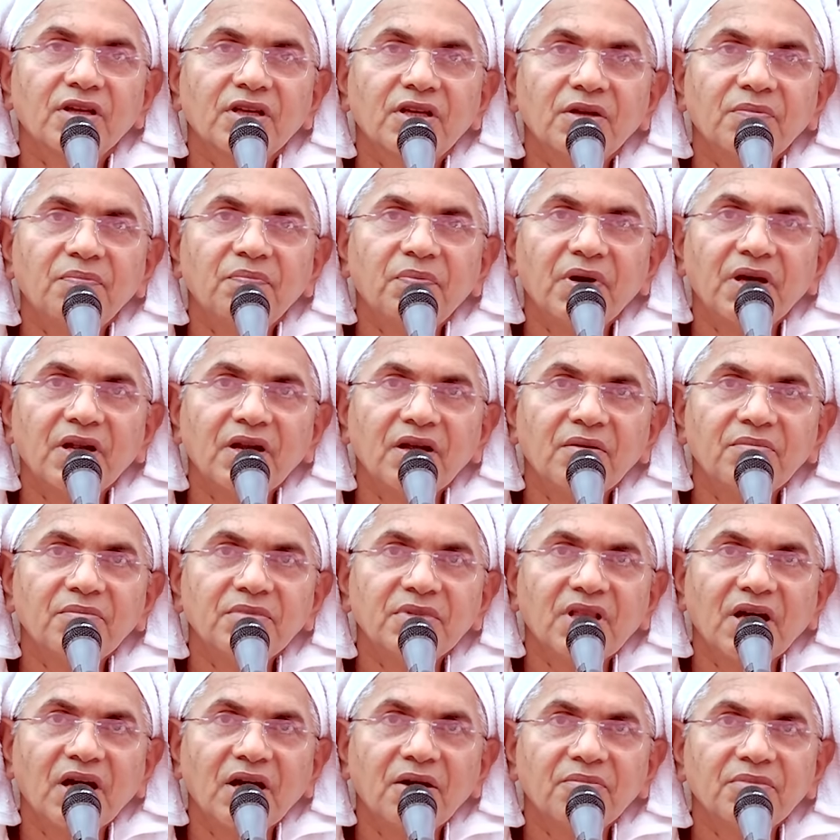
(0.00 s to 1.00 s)
कि परम
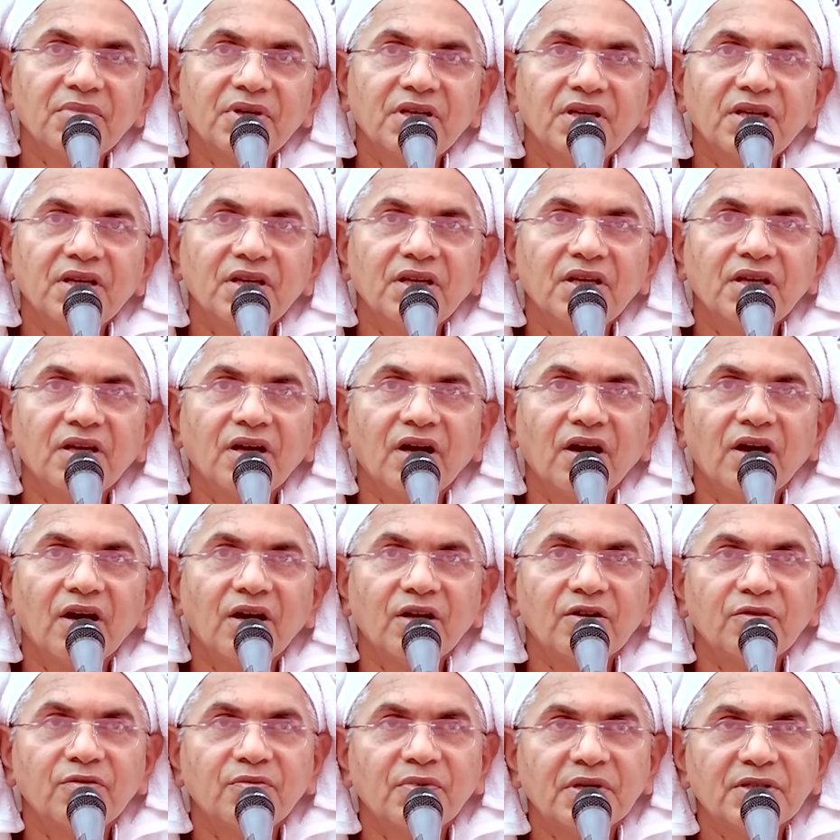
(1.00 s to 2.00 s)
धाम की
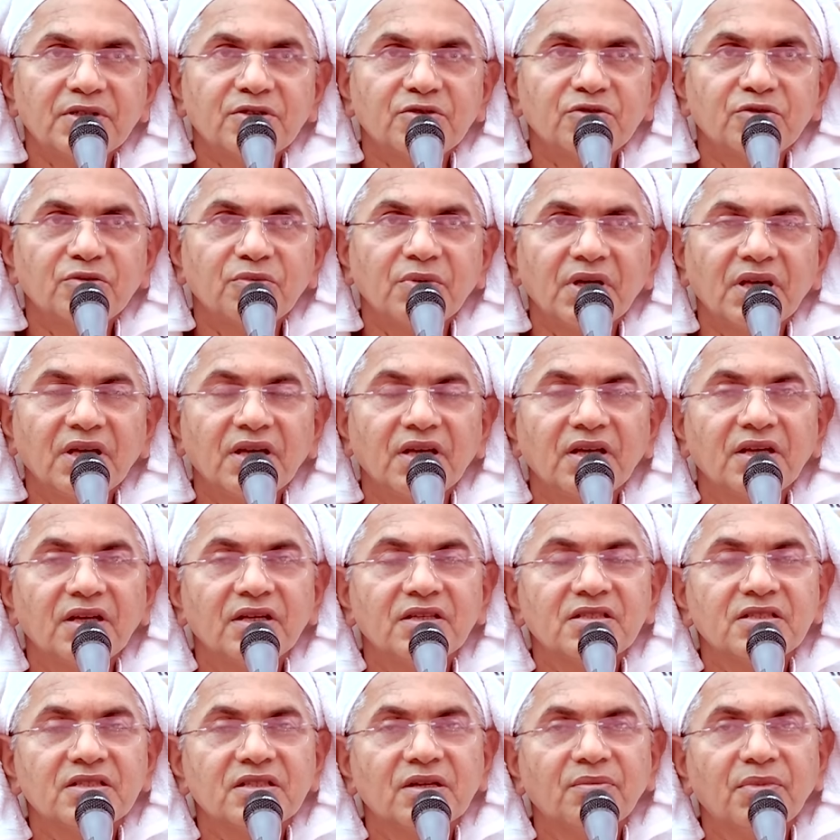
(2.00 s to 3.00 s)
हर वस्तु
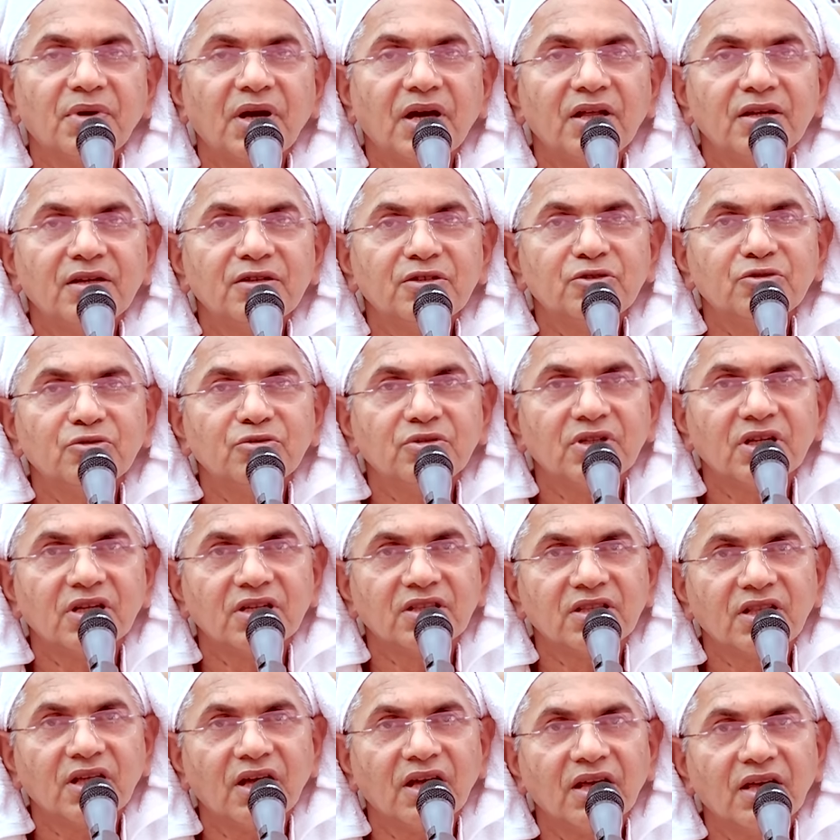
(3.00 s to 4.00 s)
में समान
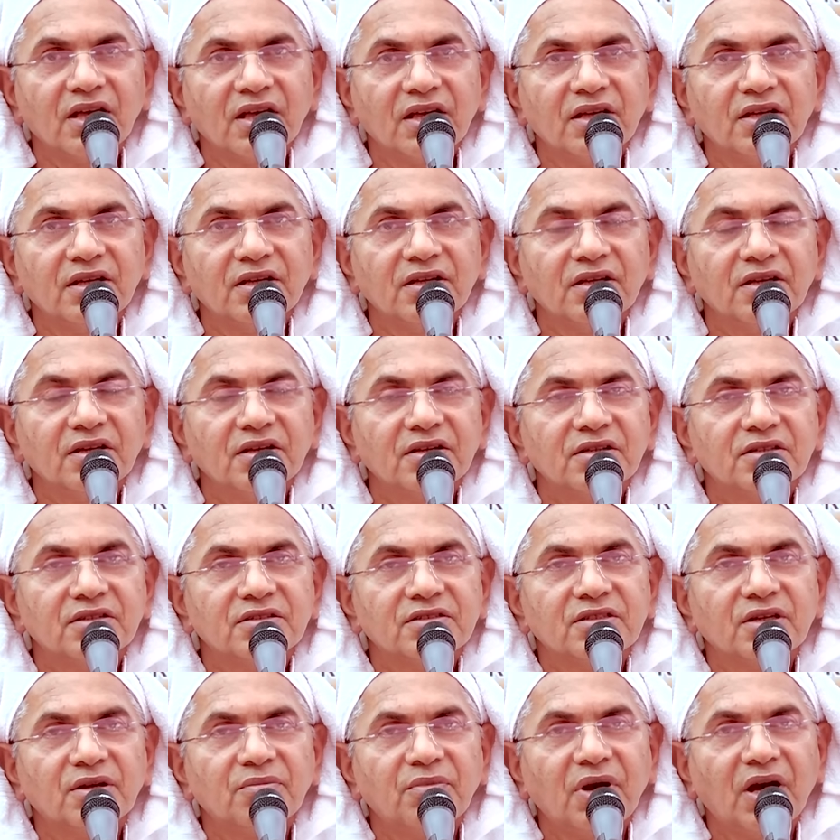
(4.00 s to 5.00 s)
सुंदरता है
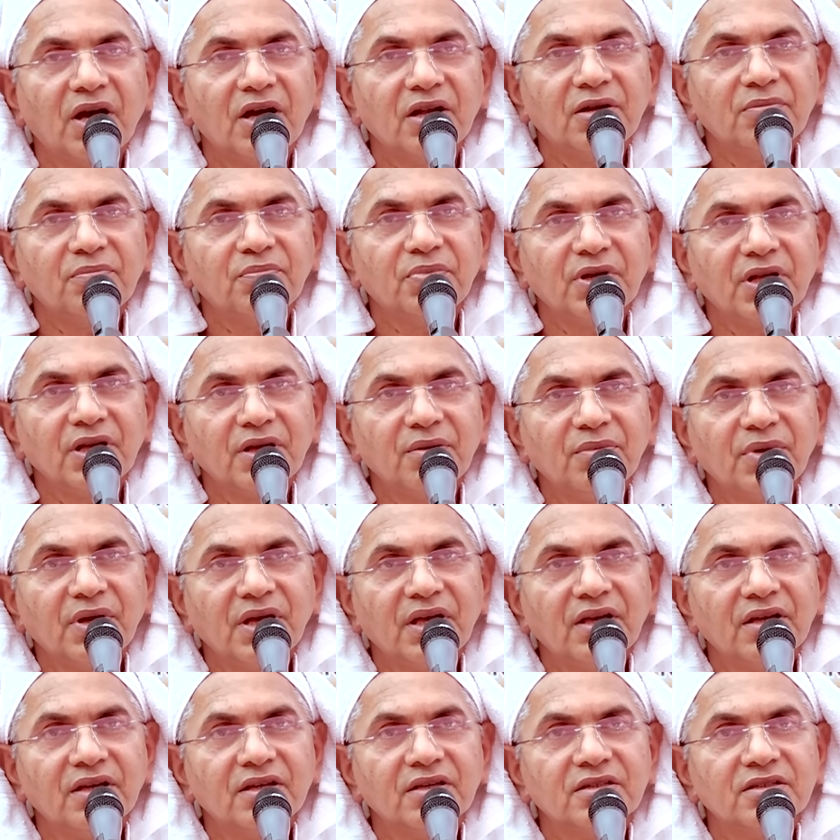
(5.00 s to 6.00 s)
समान प्रेम
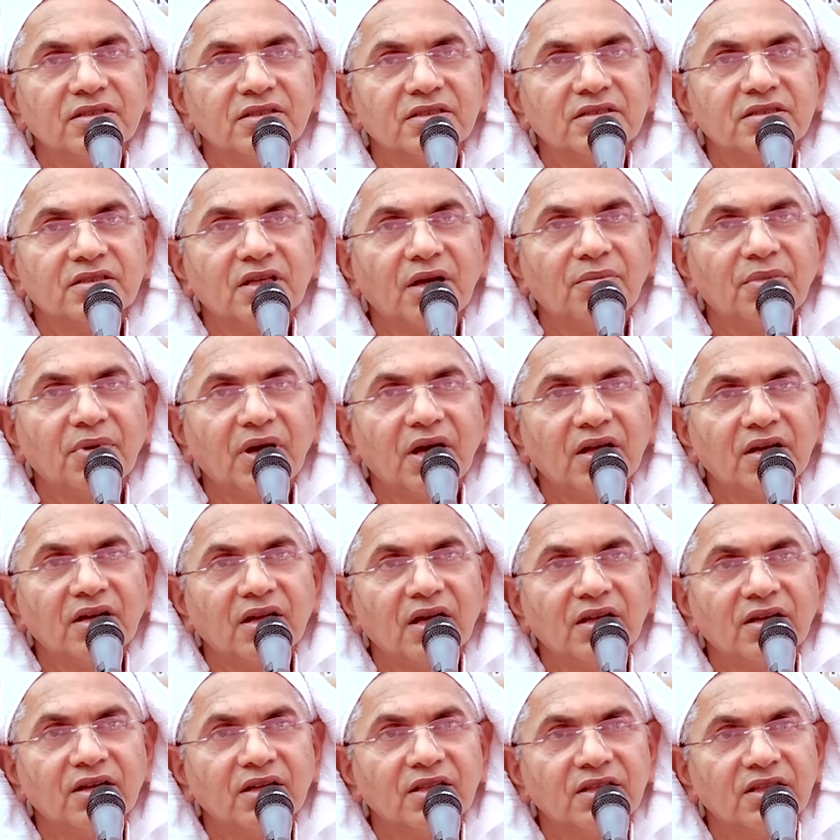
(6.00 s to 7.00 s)
है समान
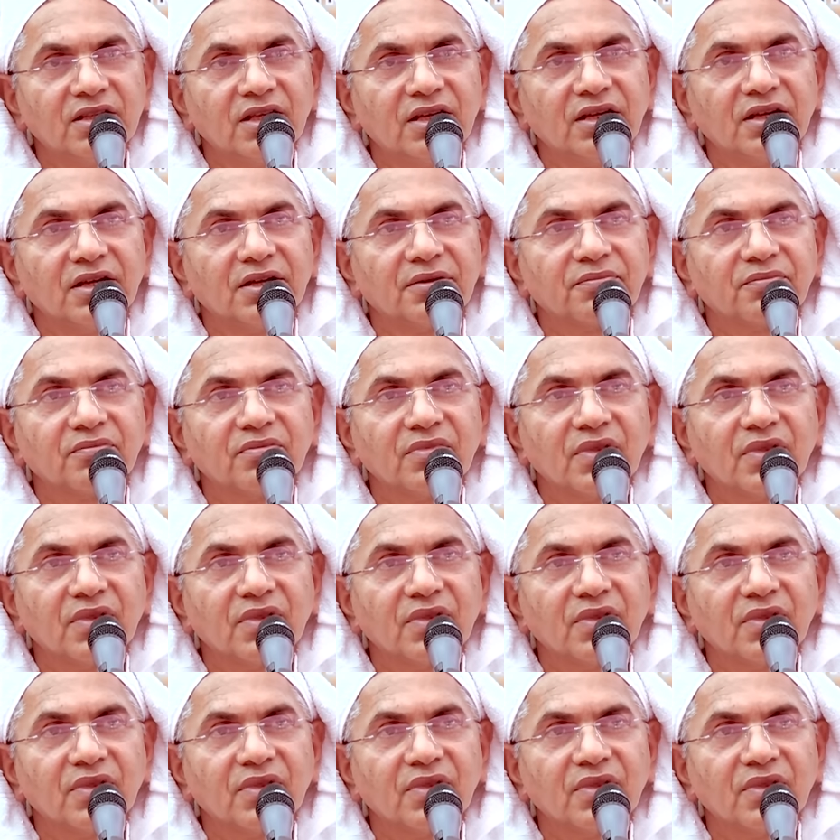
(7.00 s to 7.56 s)
आनंद है